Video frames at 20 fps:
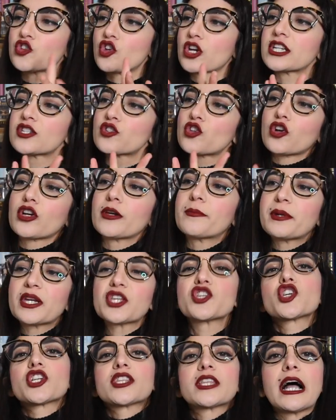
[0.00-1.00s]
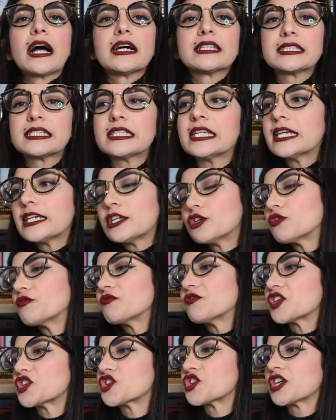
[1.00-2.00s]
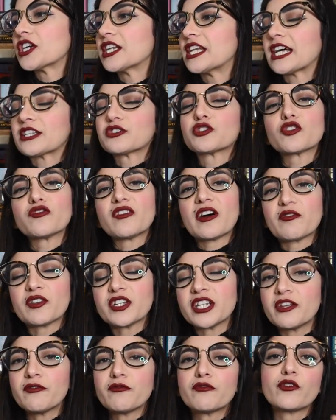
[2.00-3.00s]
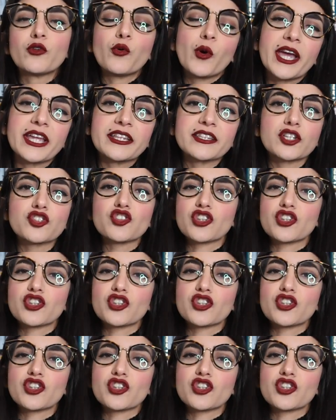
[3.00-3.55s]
cioè che so che piace a tanti e io invece la trovavo ininfluente,